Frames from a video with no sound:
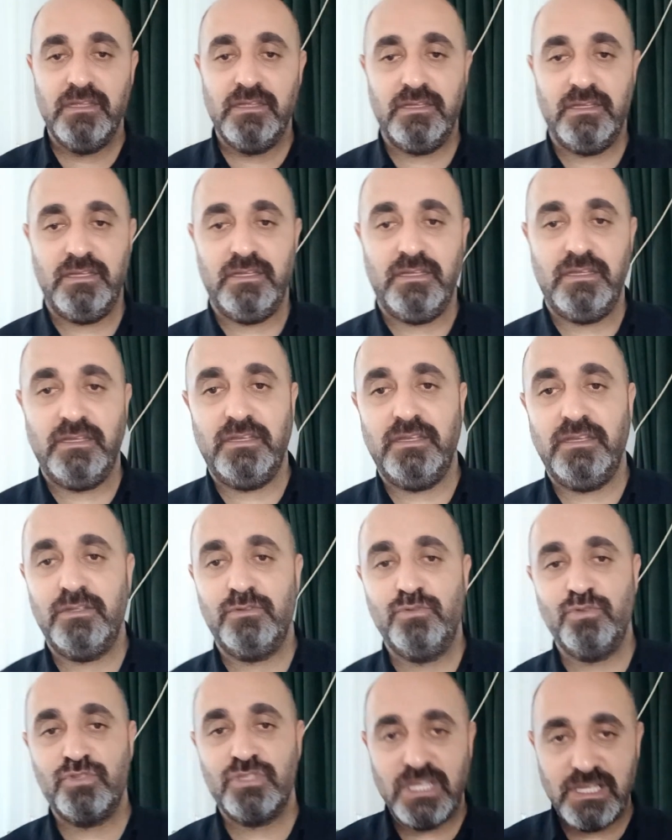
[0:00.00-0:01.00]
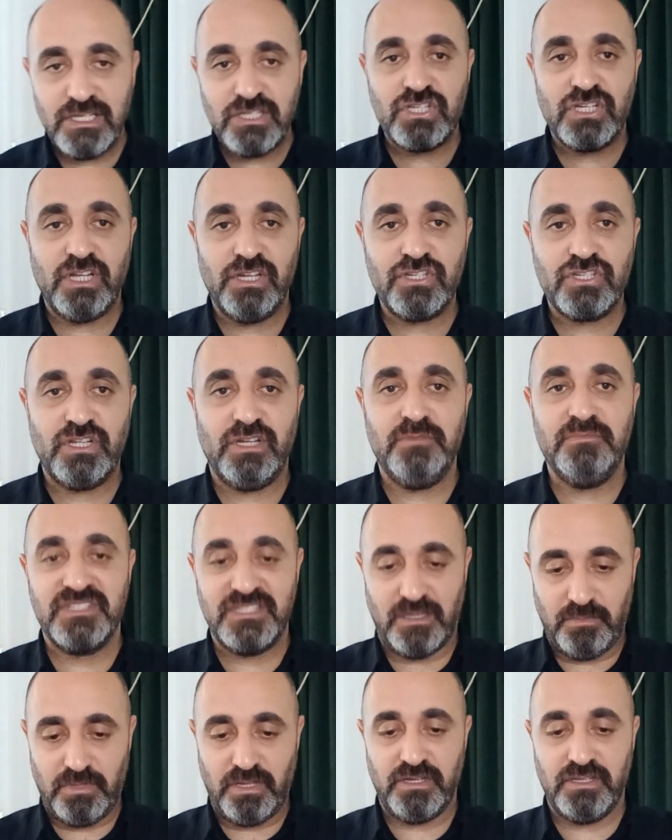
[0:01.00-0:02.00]
E, düzenli çalışalım
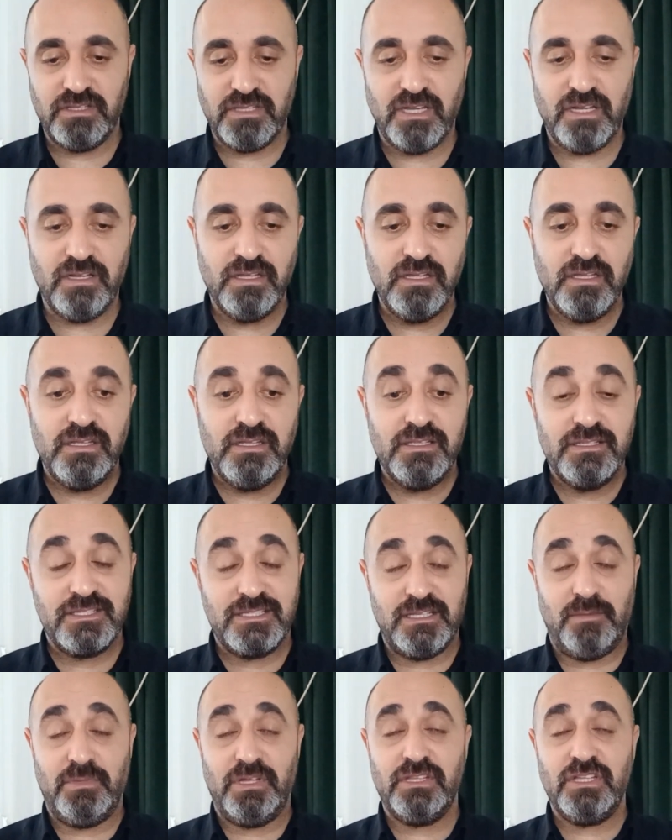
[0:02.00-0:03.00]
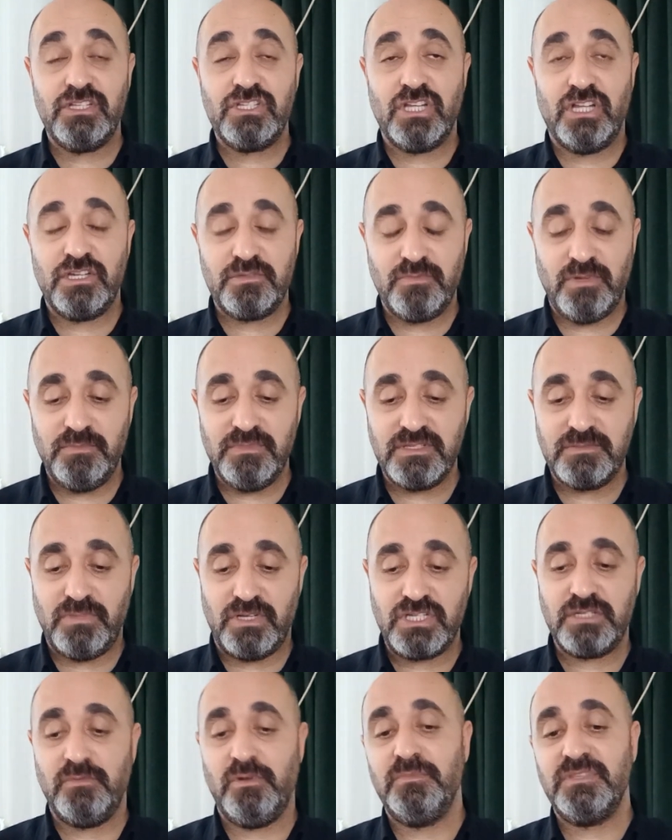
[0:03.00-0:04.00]
zamanında zamanda çalışmamız,
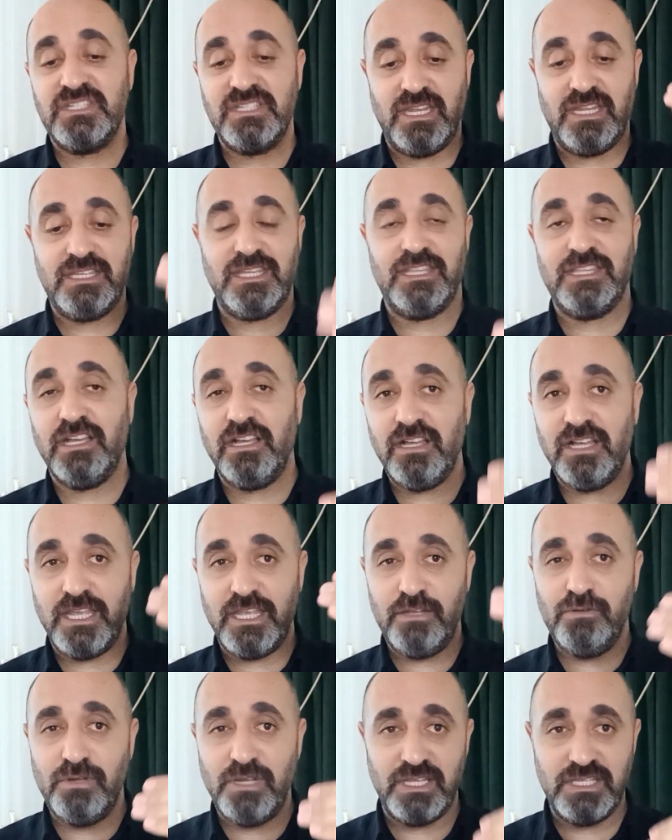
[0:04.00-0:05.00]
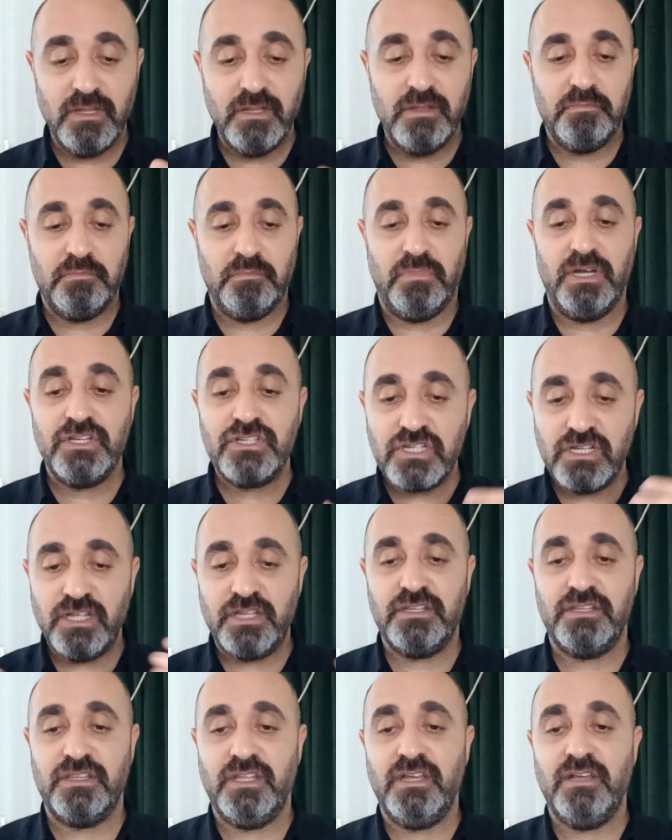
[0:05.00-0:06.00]
başlamamız gereken ta Eylül'e
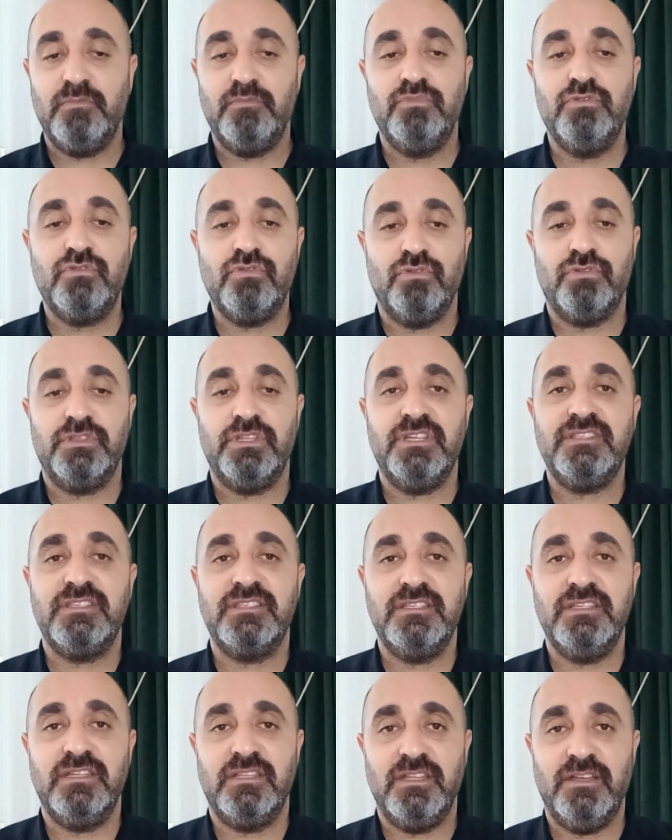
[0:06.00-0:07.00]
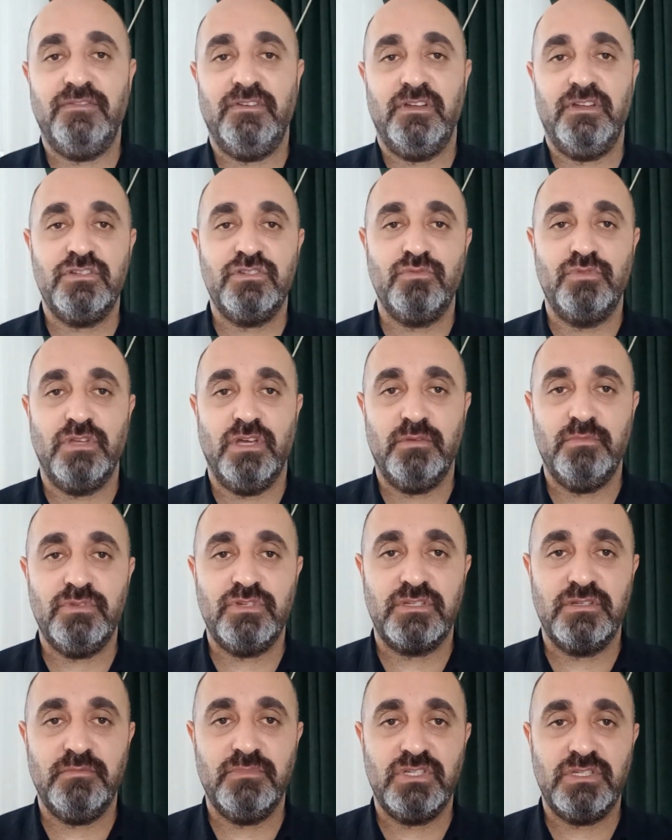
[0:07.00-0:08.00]
başlarında bu konuda sizi defalarca
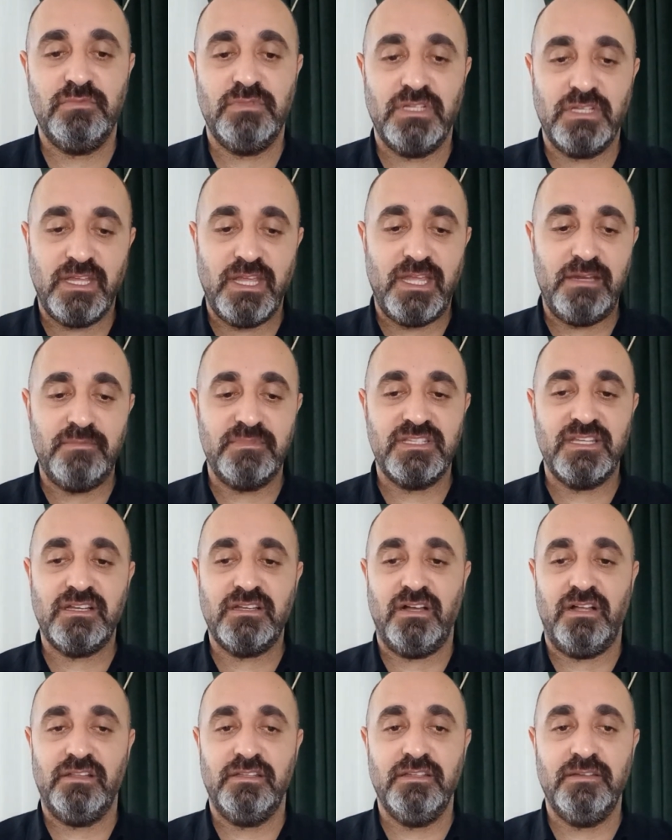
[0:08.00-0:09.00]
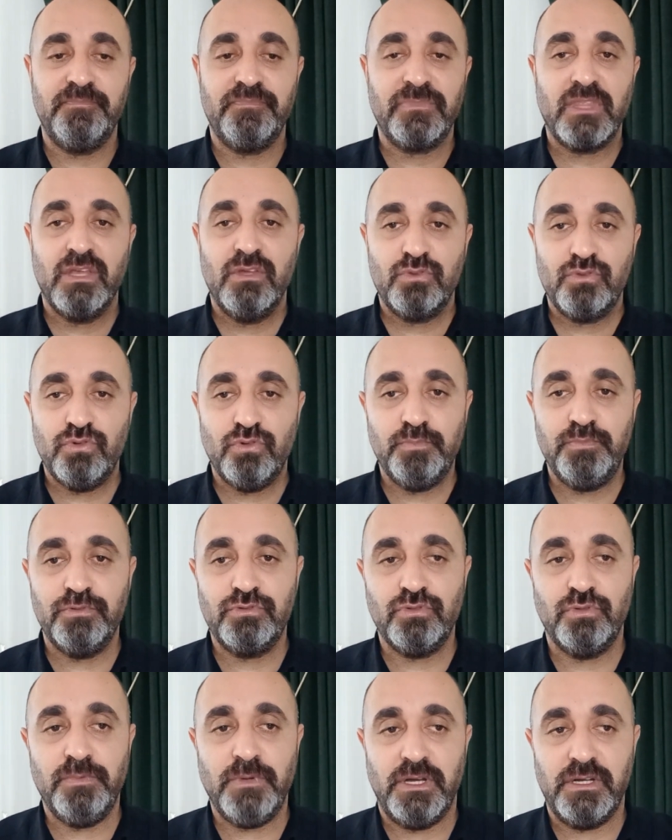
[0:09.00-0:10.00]
uyarmıştım. Şimdi elimizde kaldı topu
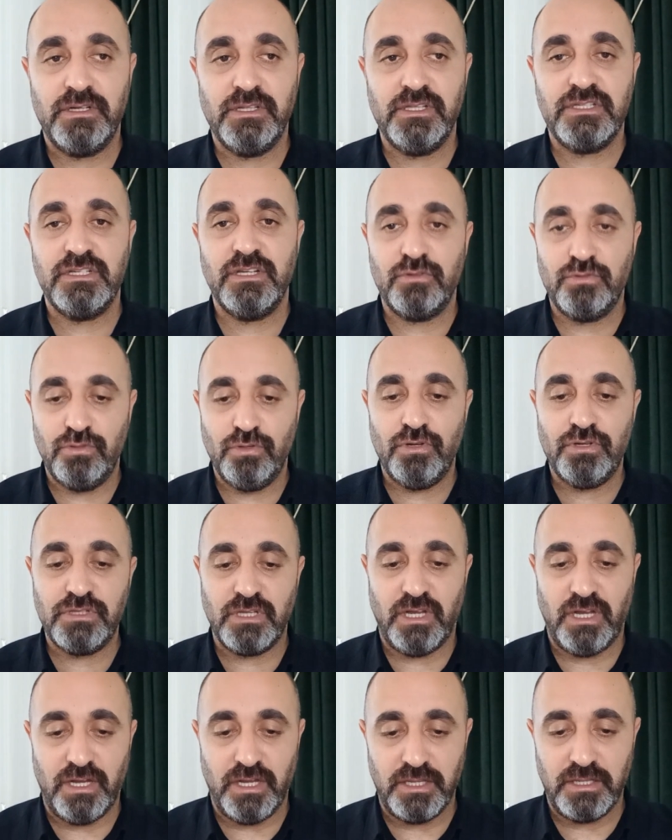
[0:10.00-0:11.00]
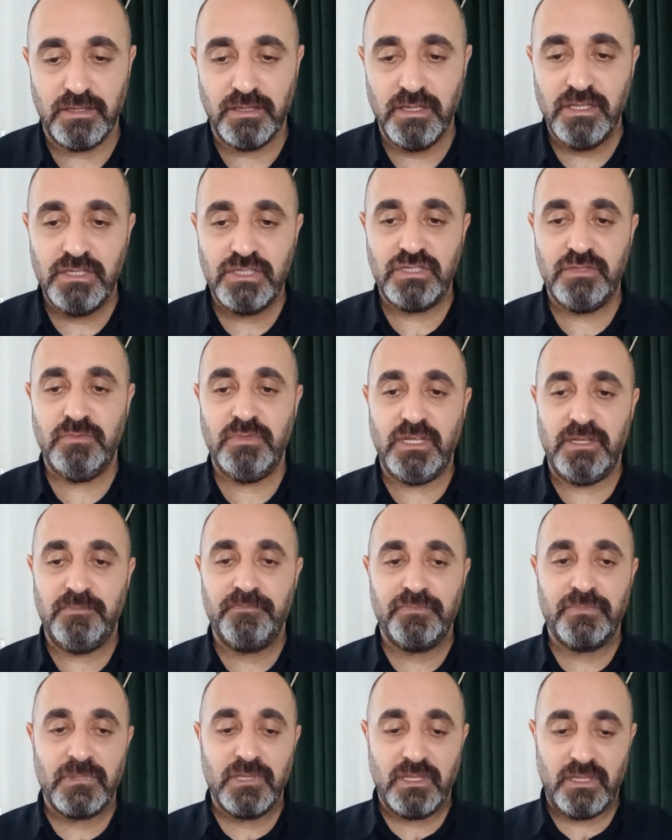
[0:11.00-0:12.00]
topu arkadaşlar 4 ay.
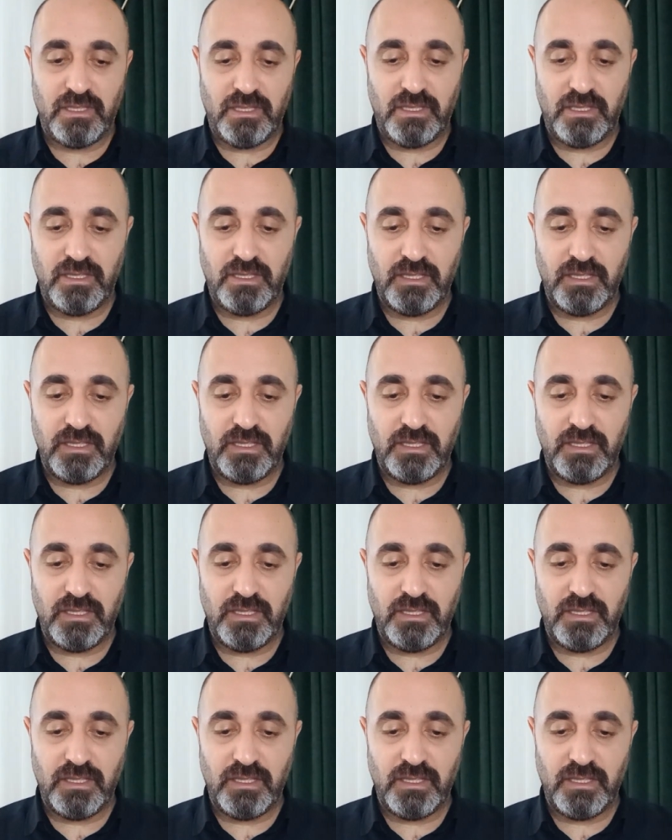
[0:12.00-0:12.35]
Şimdi e,